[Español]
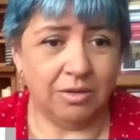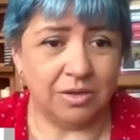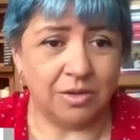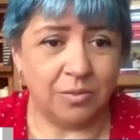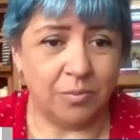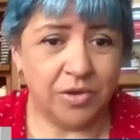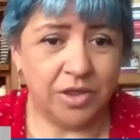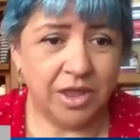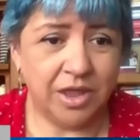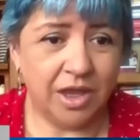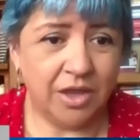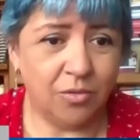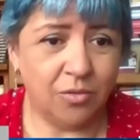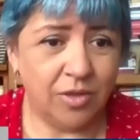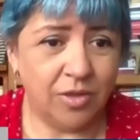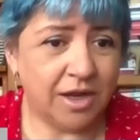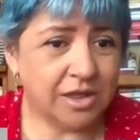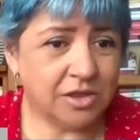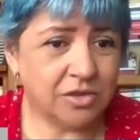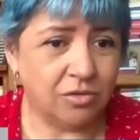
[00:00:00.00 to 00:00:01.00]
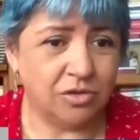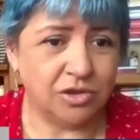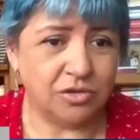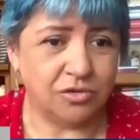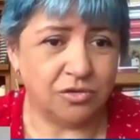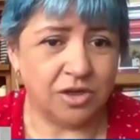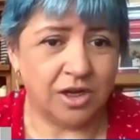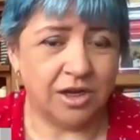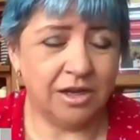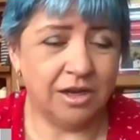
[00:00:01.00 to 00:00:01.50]
se puede ayudar a
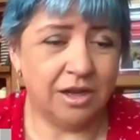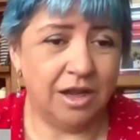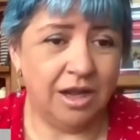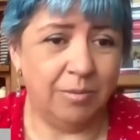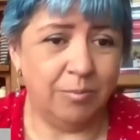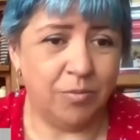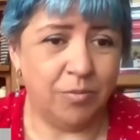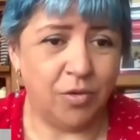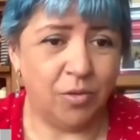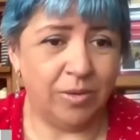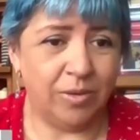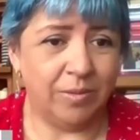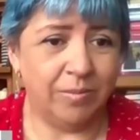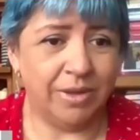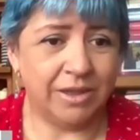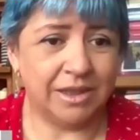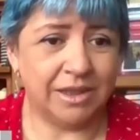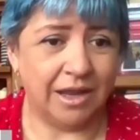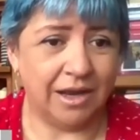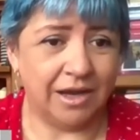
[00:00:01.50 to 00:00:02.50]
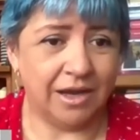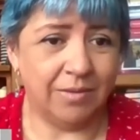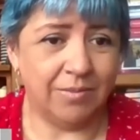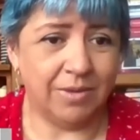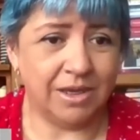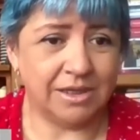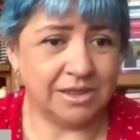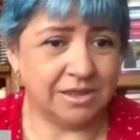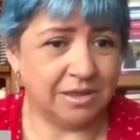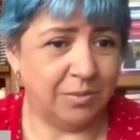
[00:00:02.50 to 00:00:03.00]
solucionar el problema tan
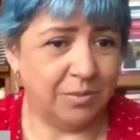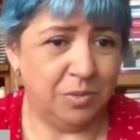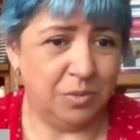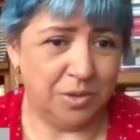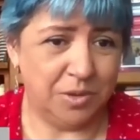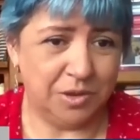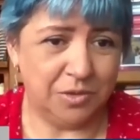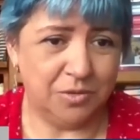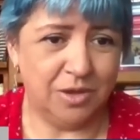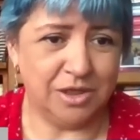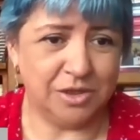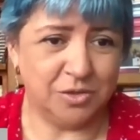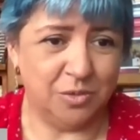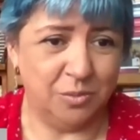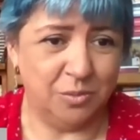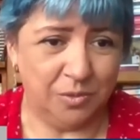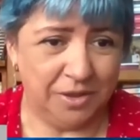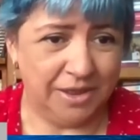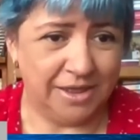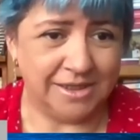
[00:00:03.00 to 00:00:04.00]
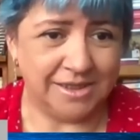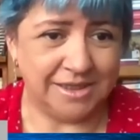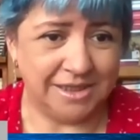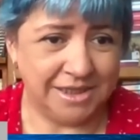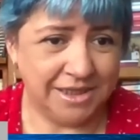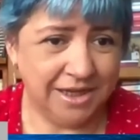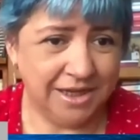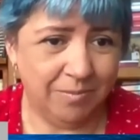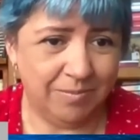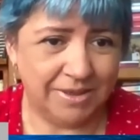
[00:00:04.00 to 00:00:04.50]
grave que están viviendo las comunidades
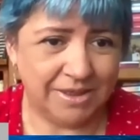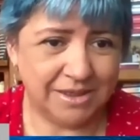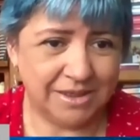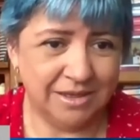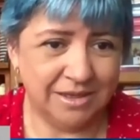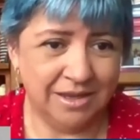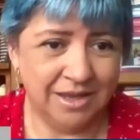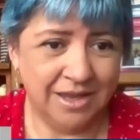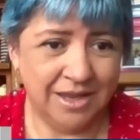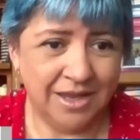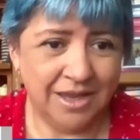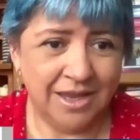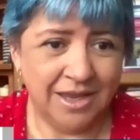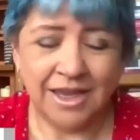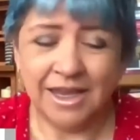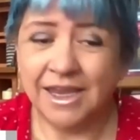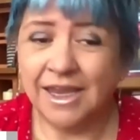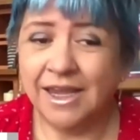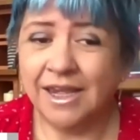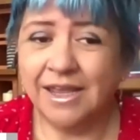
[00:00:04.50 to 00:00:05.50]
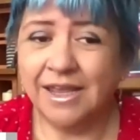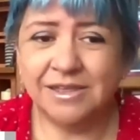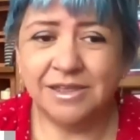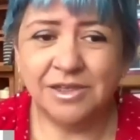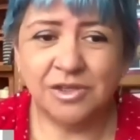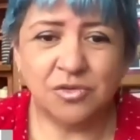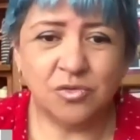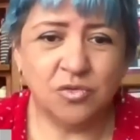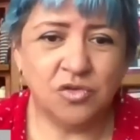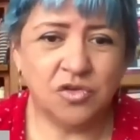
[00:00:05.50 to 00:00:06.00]
en Chiapas y las
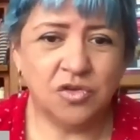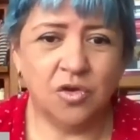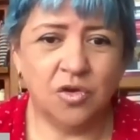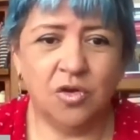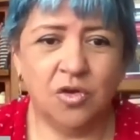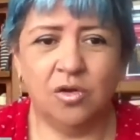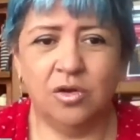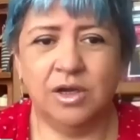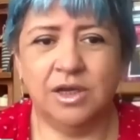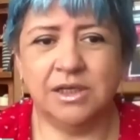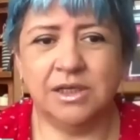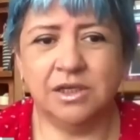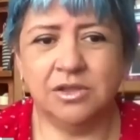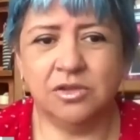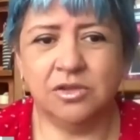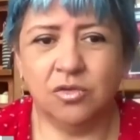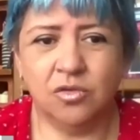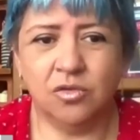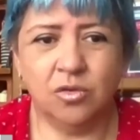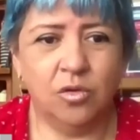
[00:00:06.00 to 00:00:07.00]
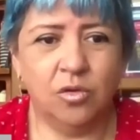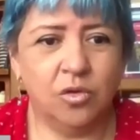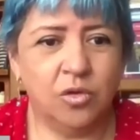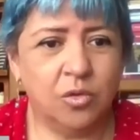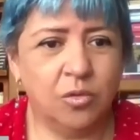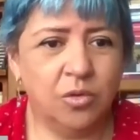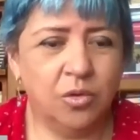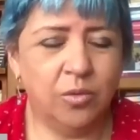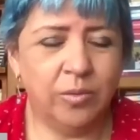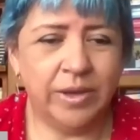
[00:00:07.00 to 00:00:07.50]
discusiones y todo
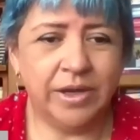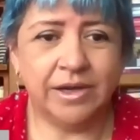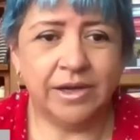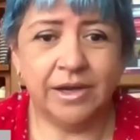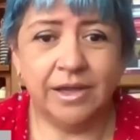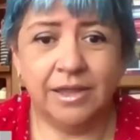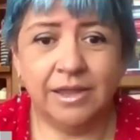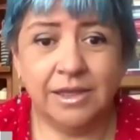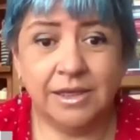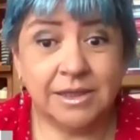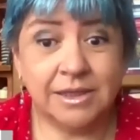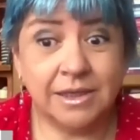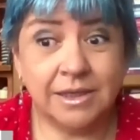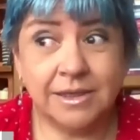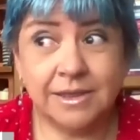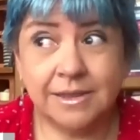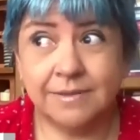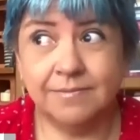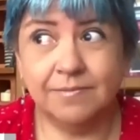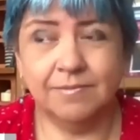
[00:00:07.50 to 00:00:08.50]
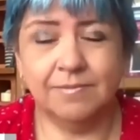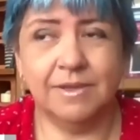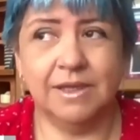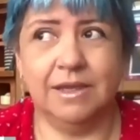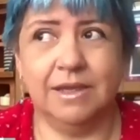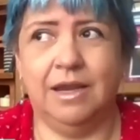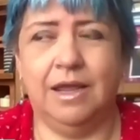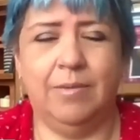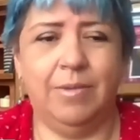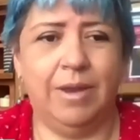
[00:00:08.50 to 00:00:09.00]
lo que uno ve en redes es
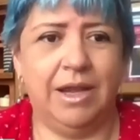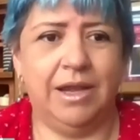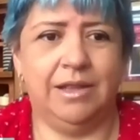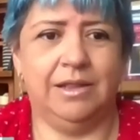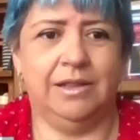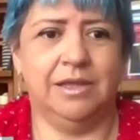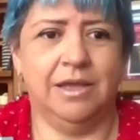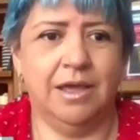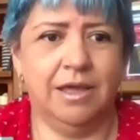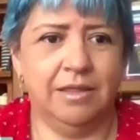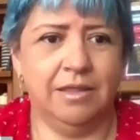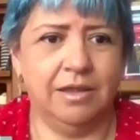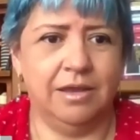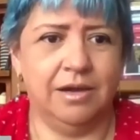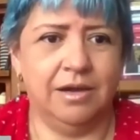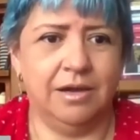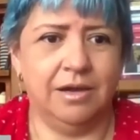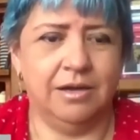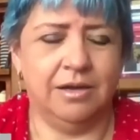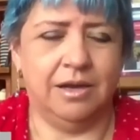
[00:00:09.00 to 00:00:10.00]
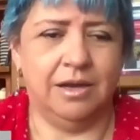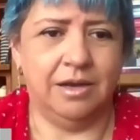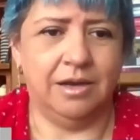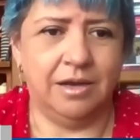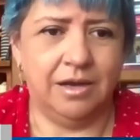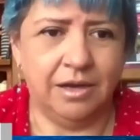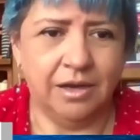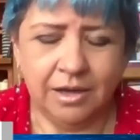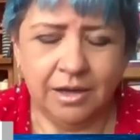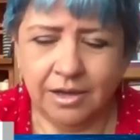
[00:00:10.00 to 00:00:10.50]
eh, la valentía de,
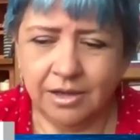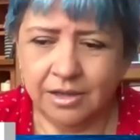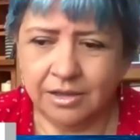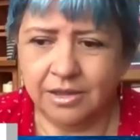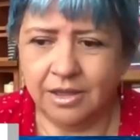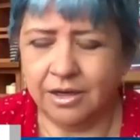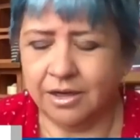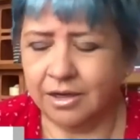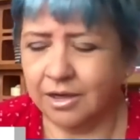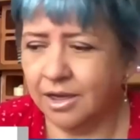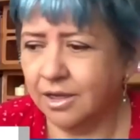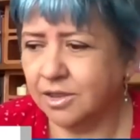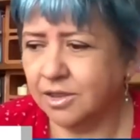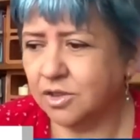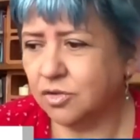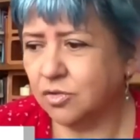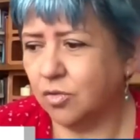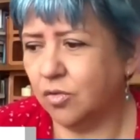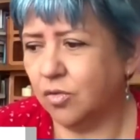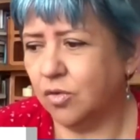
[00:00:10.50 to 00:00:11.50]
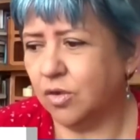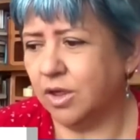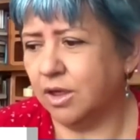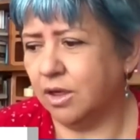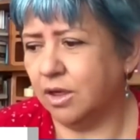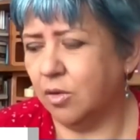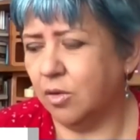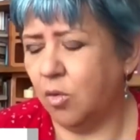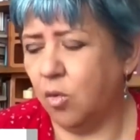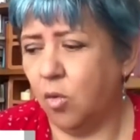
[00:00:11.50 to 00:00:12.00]
de, Ernesto
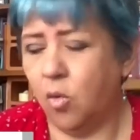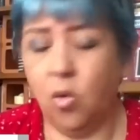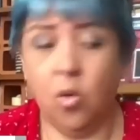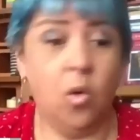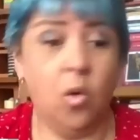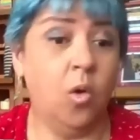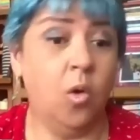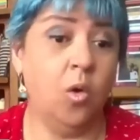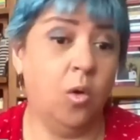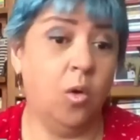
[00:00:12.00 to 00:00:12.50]
y, o,